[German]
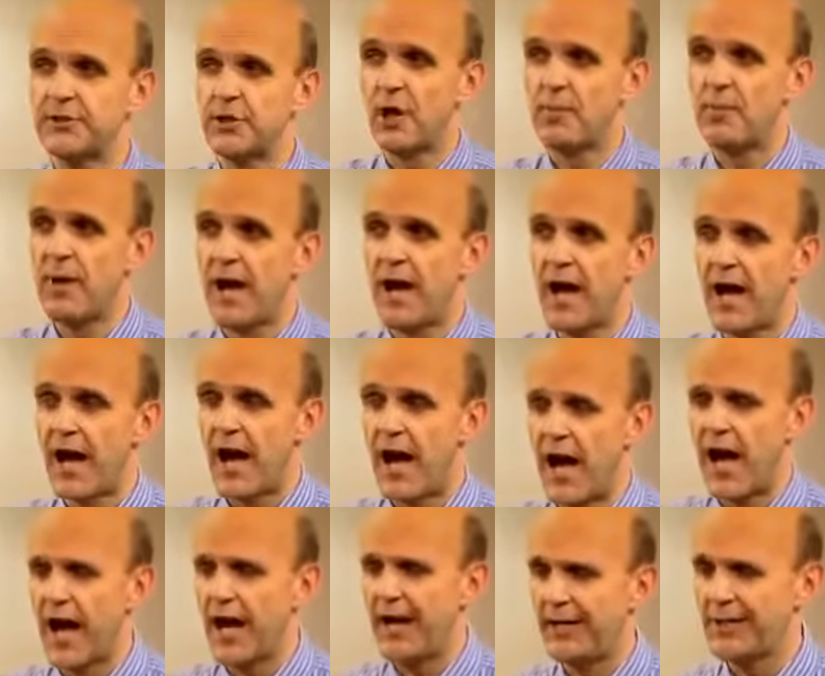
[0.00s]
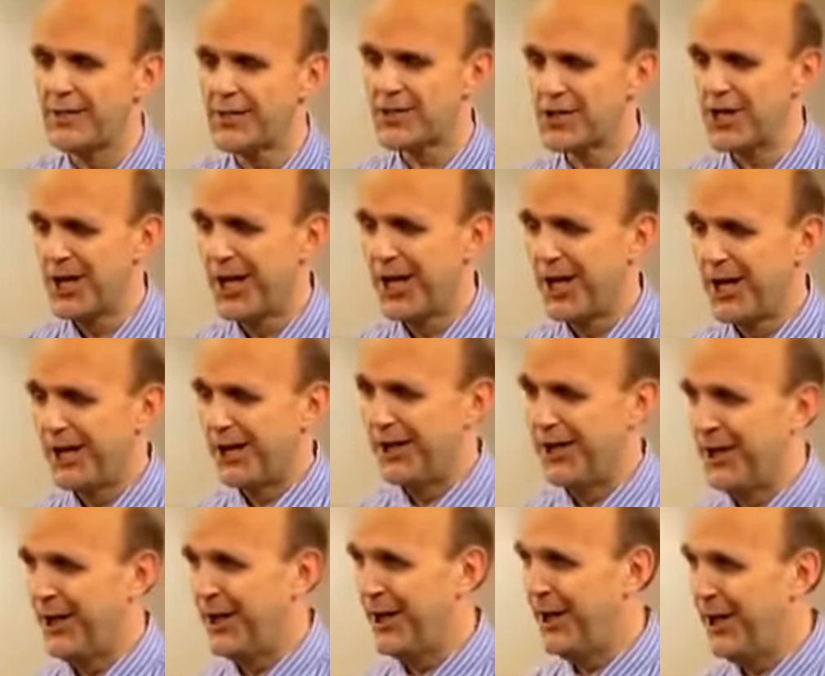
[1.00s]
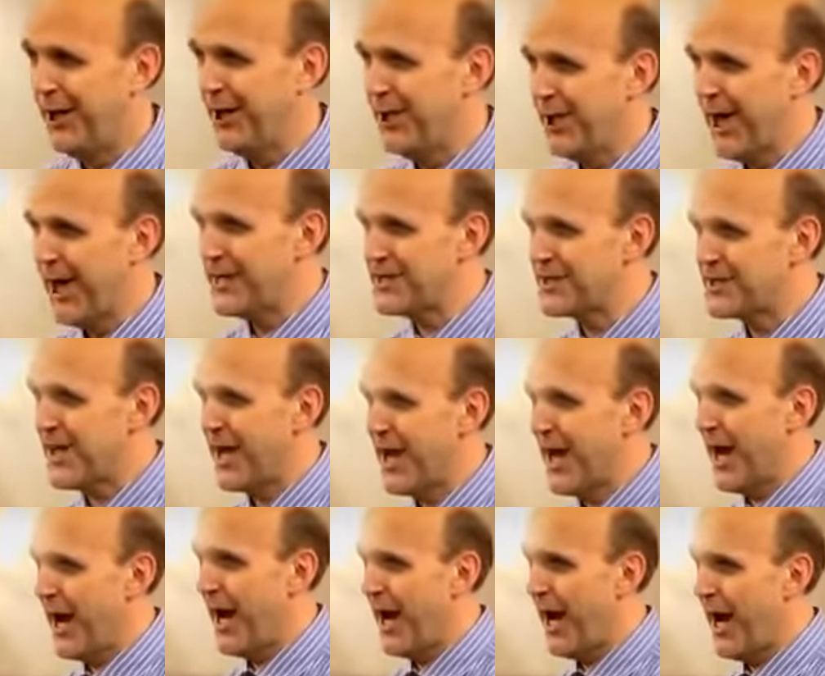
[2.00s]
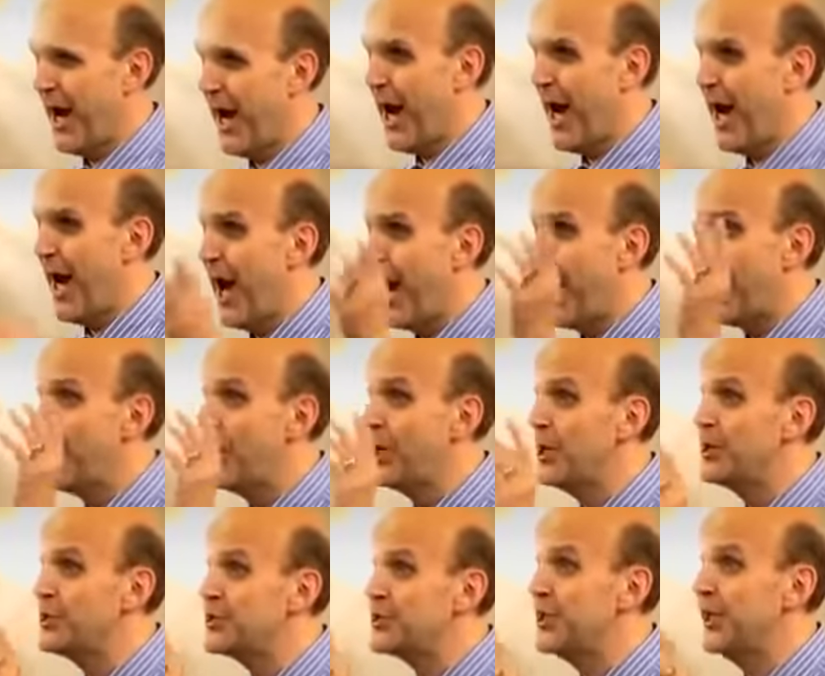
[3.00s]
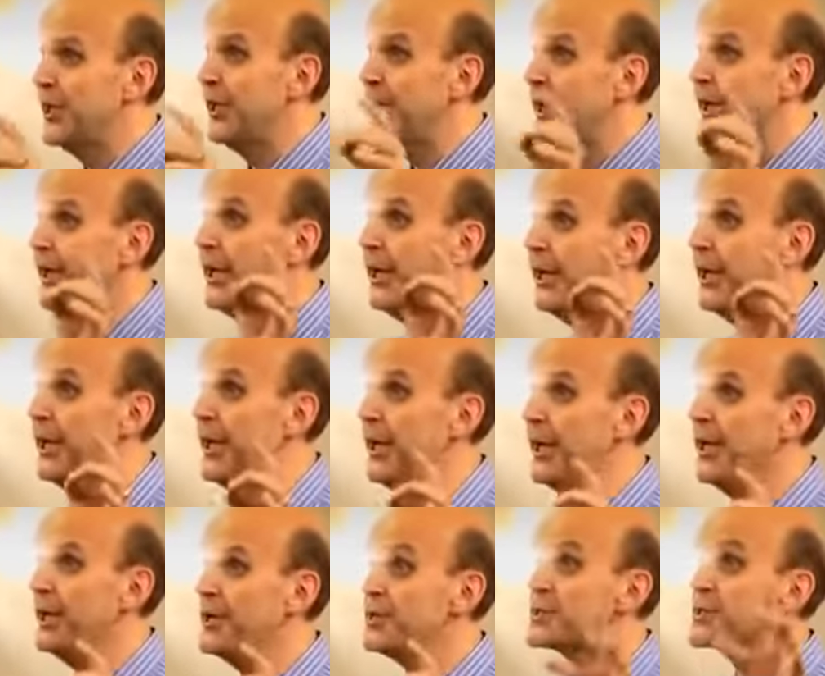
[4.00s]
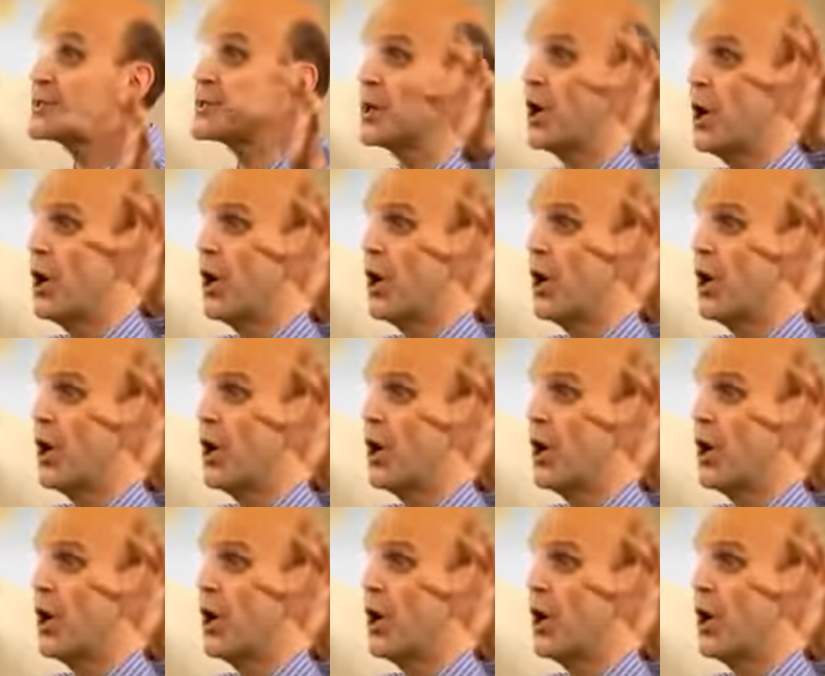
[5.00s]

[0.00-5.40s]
Nochmal eins. In Excelsis. Sie brauchen als